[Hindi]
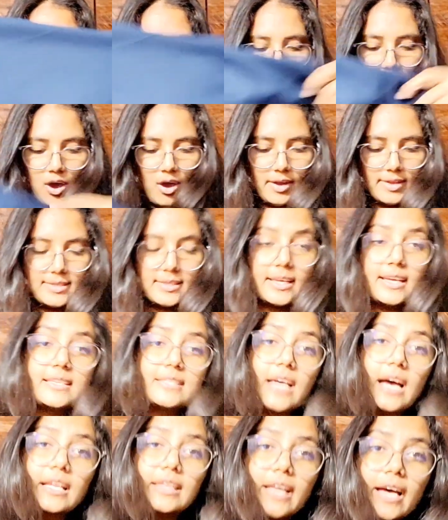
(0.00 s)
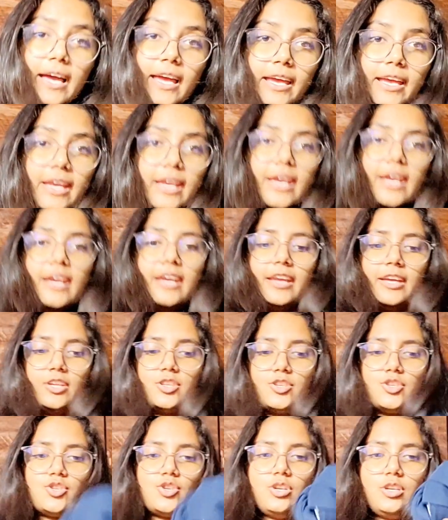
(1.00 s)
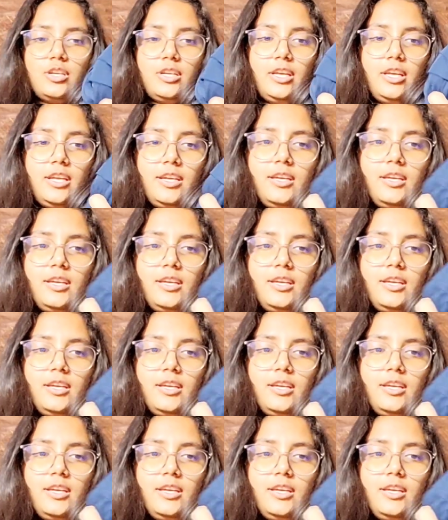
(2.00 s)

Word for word: और इसके साथ आई है ये चन्नी